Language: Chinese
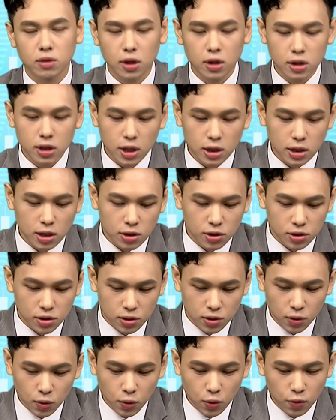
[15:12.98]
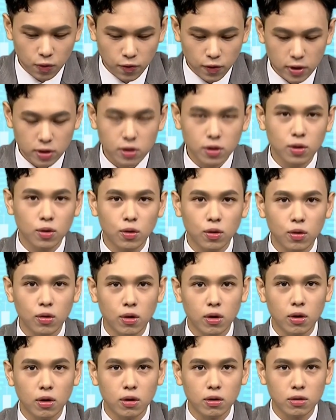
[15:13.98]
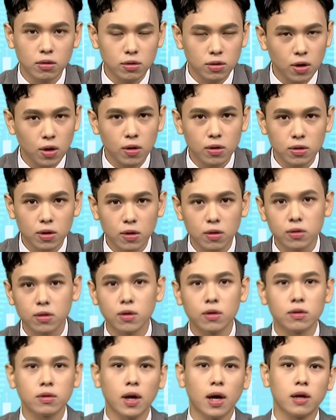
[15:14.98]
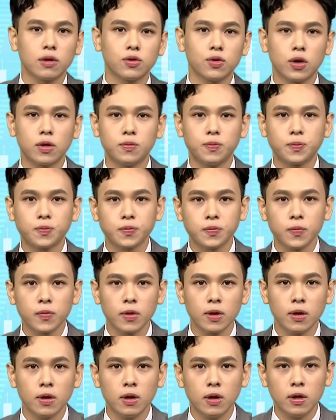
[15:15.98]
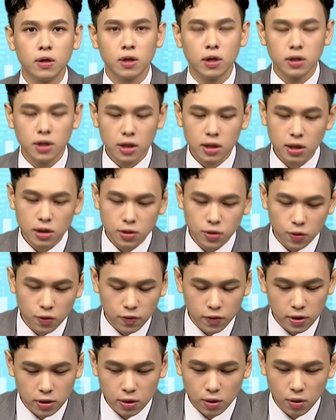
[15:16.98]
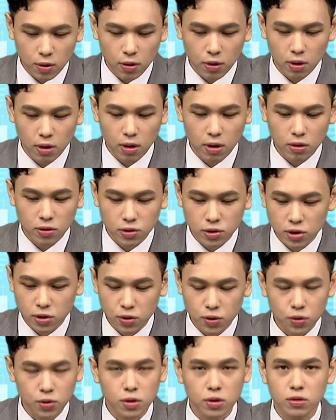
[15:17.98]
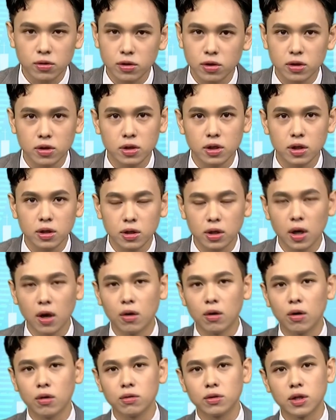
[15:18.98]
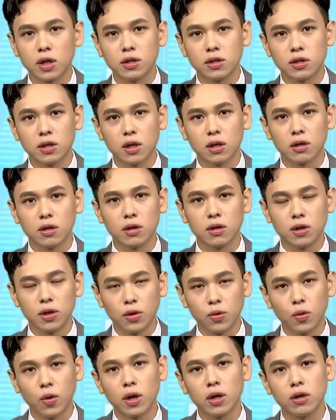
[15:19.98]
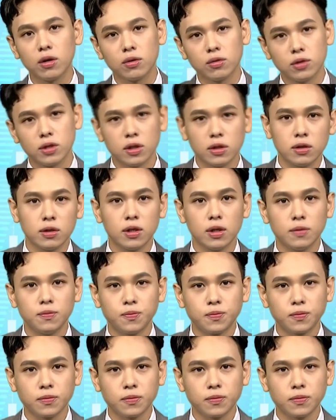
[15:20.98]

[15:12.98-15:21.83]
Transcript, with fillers: 等一下在十五分钟过后，通通都大赚。等一下在十五分钟过后，指数就直接跳空站上了一万六千点。